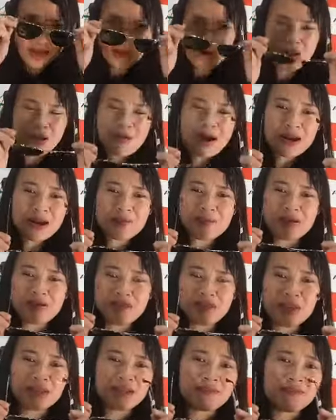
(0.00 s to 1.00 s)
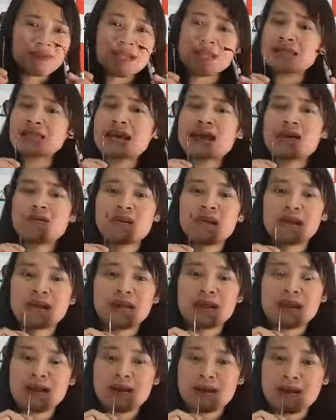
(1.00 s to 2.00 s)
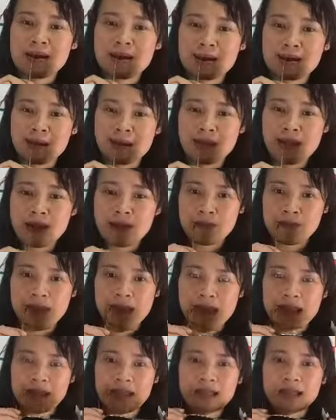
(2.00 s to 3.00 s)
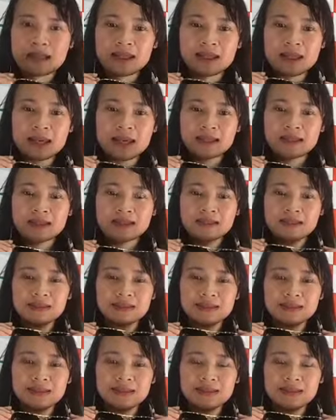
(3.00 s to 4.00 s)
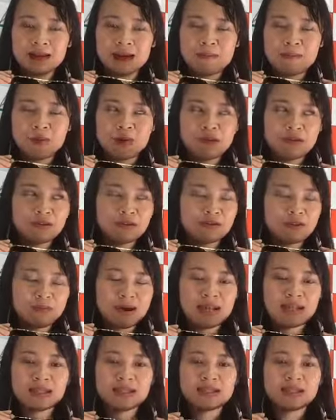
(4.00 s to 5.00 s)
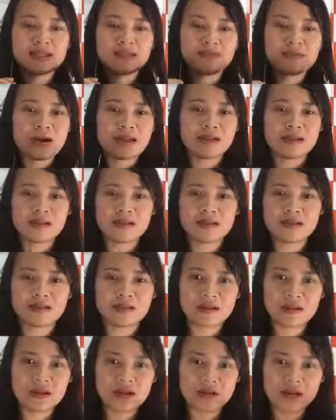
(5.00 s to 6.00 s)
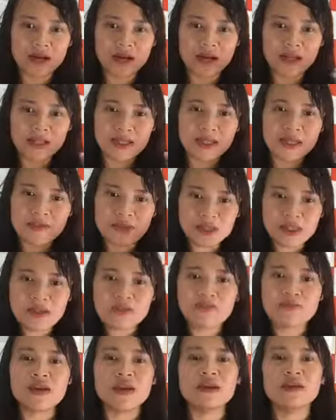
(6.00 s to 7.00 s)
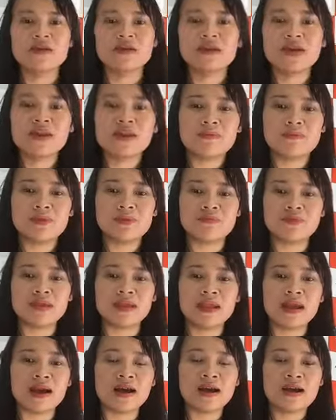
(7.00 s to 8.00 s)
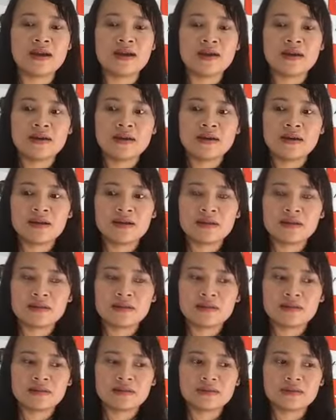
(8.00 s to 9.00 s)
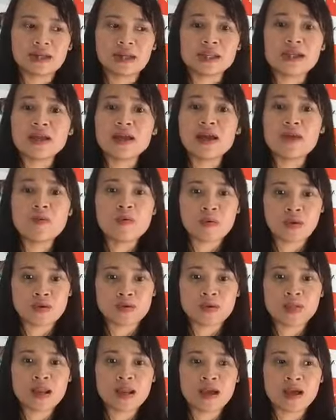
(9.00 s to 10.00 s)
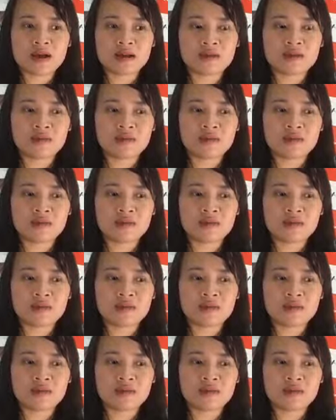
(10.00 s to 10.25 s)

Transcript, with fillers: Ray-Ban này bởi vì vì sao là là là là bán lại lại là một cái thương hiệu bán bán nghĩa là chiếm cái thị phần lớn nhất, là bởi vì là cái thiết kế của nó rất là